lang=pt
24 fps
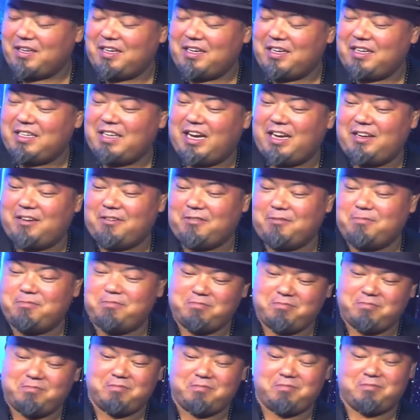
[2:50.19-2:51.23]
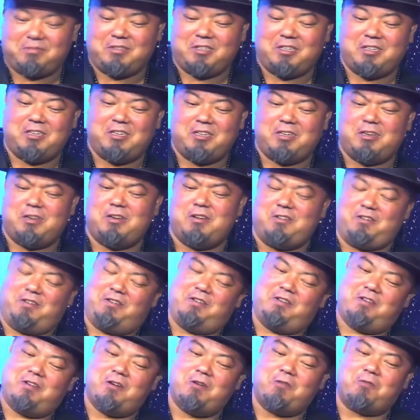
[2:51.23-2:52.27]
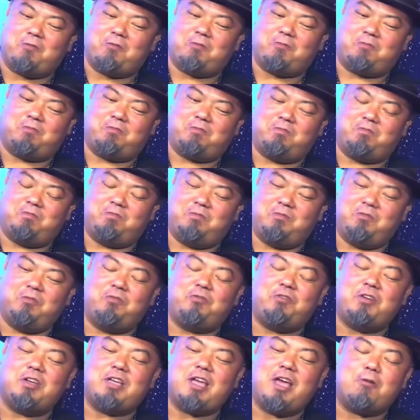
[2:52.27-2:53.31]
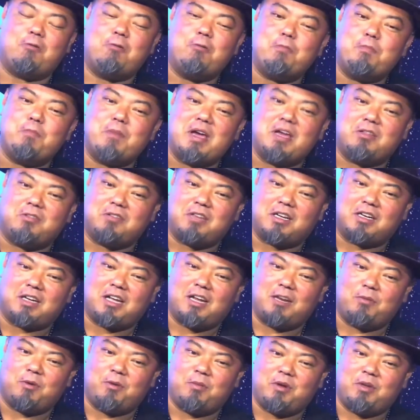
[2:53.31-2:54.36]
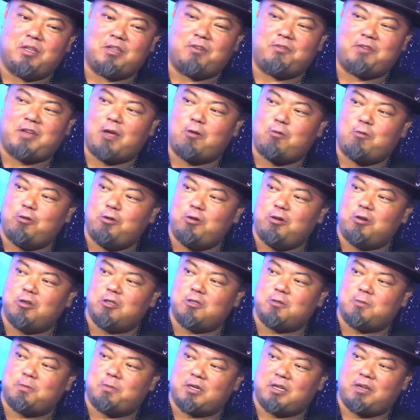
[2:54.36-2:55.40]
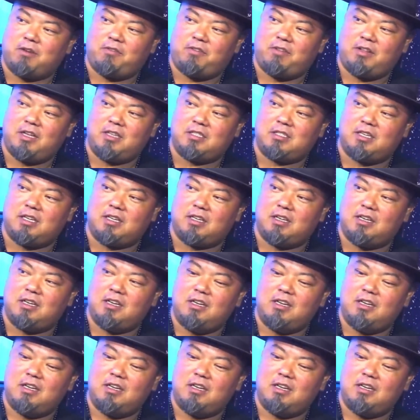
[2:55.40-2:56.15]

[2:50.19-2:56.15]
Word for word: E aí eu eu não fiquei com medo naquele momento, eu fiquei curioso, porque eu falei assim: